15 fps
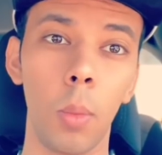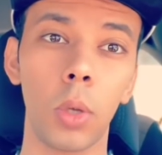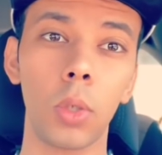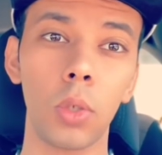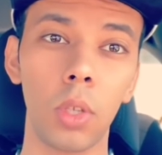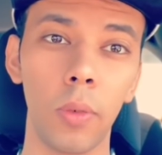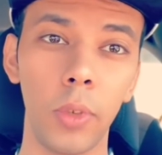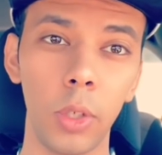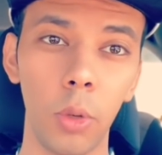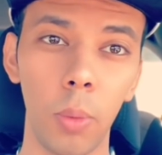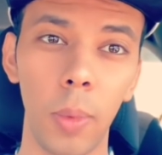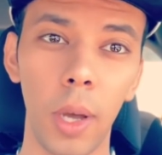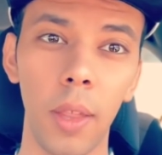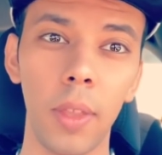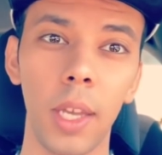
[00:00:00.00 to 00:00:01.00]
بخصوص الفيديو
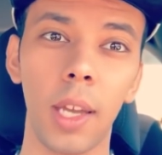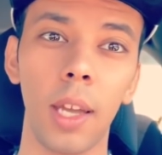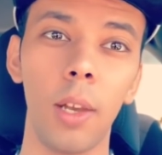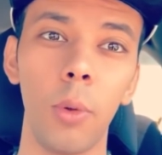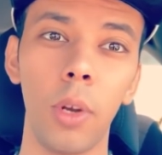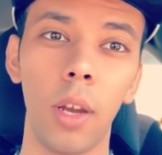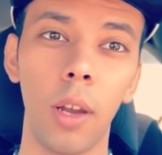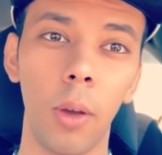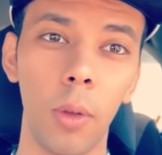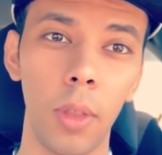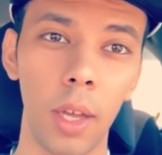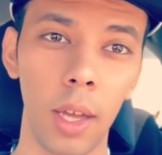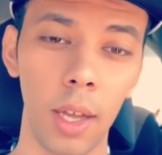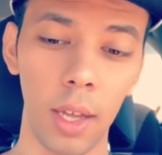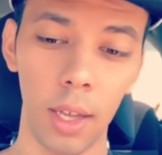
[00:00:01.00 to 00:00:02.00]
الماضي خلونا
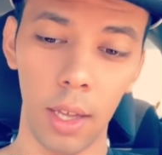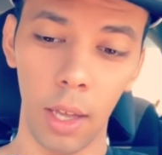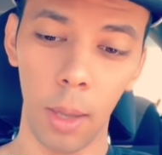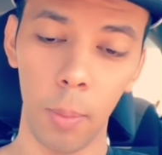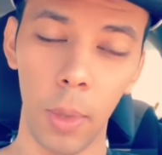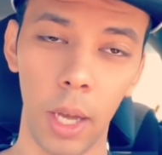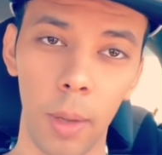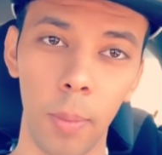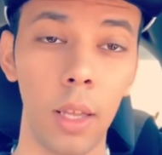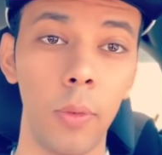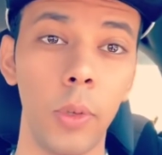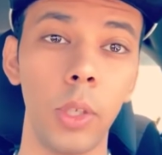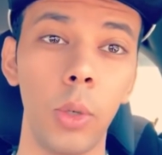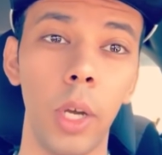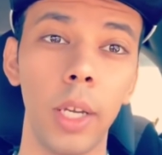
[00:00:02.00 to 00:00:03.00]
ناخذها حبة حبة
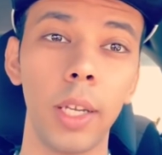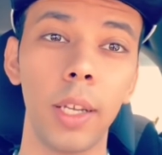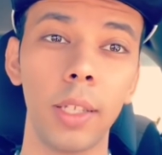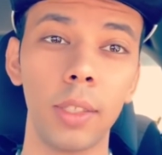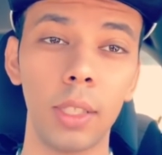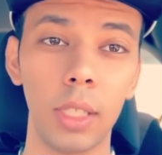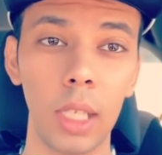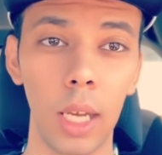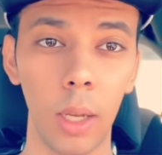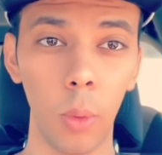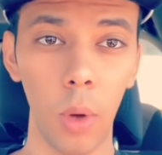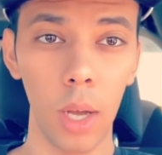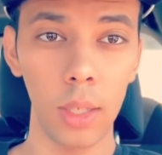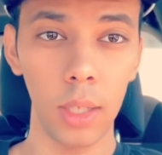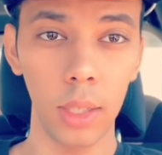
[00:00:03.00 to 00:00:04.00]
الفيديو حقق انتشار
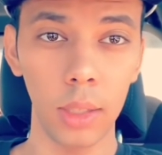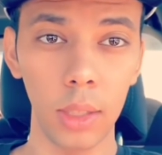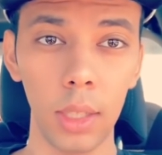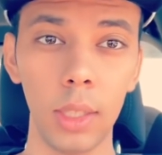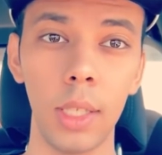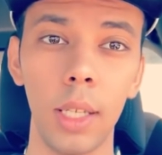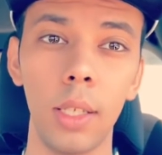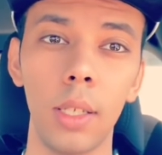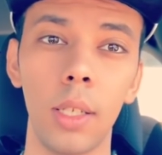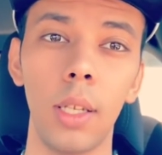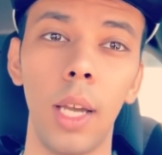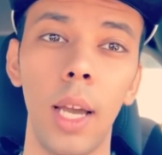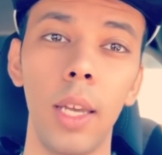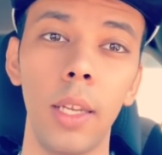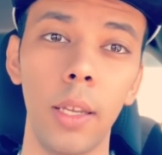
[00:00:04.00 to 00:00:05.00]
واسع جدا
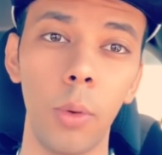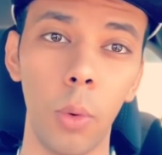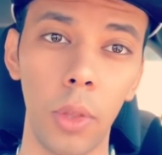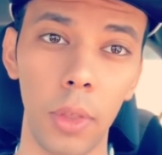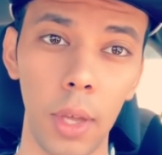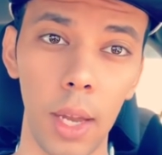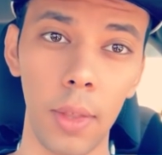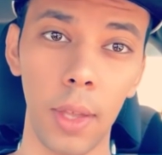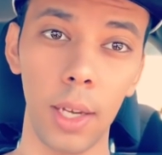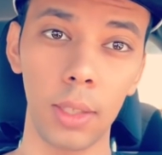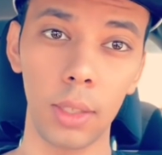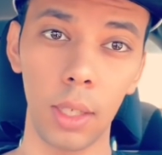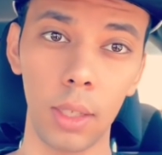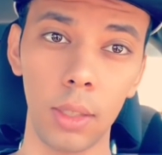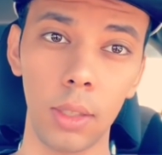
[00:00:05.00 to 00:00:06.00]
حاليا هو الثالث على
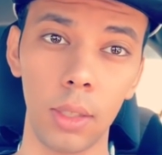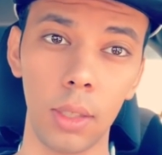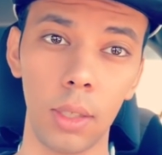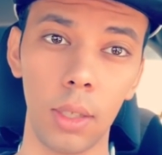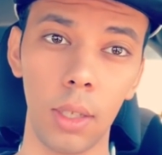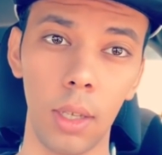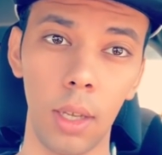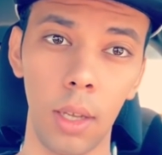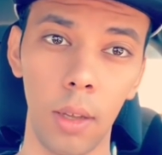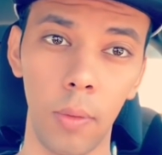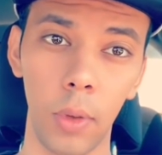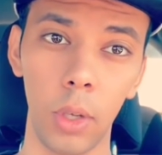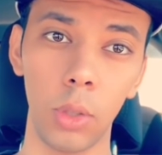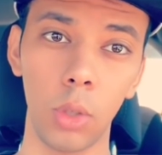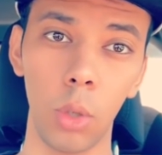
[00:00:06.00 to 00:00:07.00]
الترند آه،
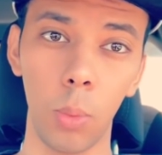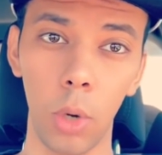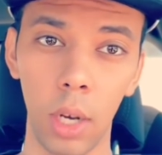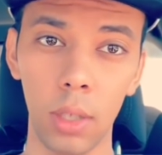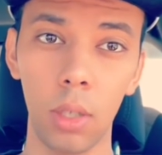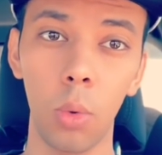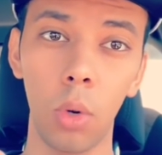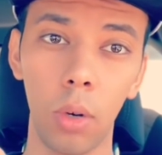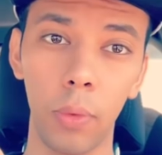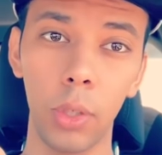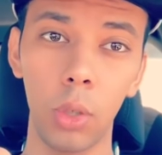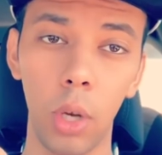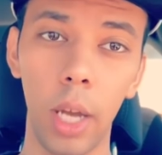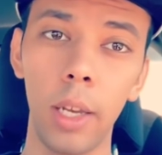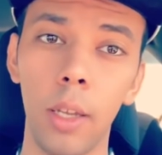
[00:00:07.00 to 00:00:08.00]
في اليوتيوب وأنا أصور
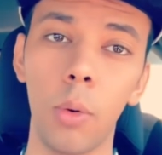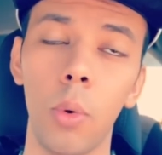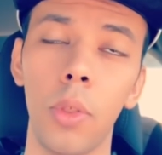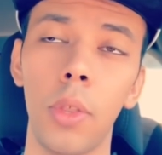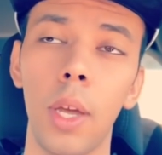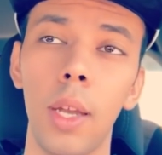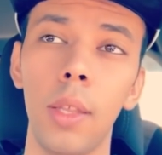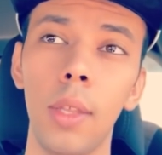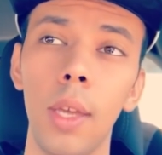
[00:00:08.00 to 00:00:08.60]
الفيديو حاليا هو الثالث